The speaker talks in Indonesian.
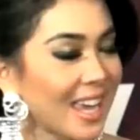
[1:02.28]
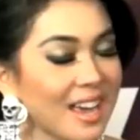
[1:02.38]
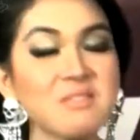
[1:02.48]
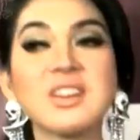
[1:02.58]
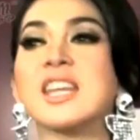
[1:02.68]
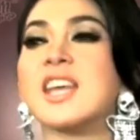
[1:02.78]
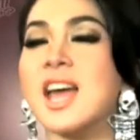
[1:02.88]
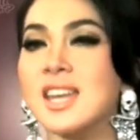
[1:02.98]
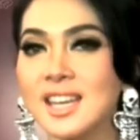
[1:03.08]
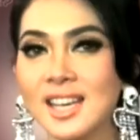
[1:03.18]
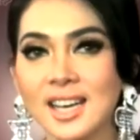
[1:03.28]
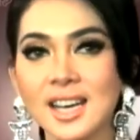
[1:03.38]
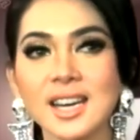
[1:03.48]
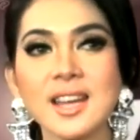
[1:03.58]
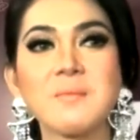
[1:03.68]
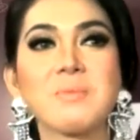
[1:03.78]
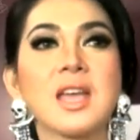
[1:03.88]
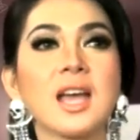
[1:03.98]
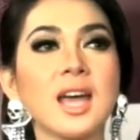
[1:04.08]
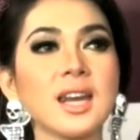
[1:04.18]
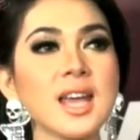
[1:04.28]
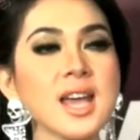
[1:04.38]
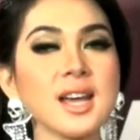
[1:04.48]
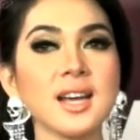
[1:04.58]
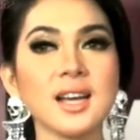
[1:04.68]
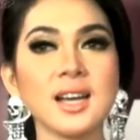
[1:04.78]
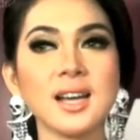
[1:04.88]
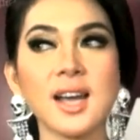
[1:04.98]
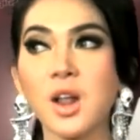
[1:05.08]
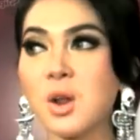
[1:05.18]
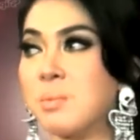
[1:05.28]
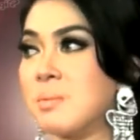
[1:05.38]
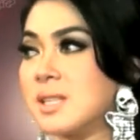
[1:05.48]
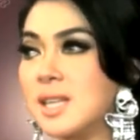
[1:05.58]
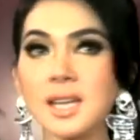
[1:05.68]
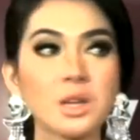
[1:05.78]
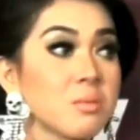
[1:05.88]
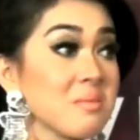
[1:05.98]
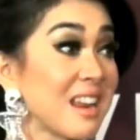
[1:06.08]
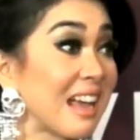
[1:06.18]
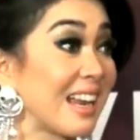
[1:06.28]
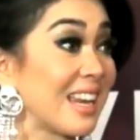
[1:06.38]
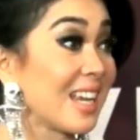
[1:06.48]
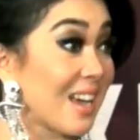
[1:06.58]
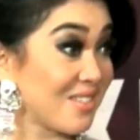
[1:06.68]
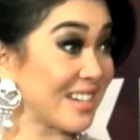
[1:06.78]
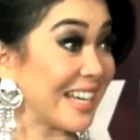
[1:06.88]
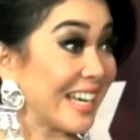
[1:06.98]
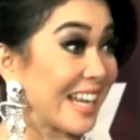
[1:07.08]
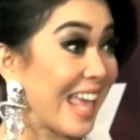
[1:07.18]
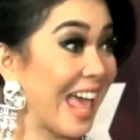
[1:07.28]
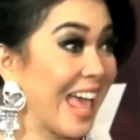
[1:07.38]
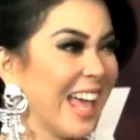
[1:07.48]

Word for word: ya. Mungkin nggak dengar karena uh, kalau pemirsa di rumah barangkali dan kamu dengar ya.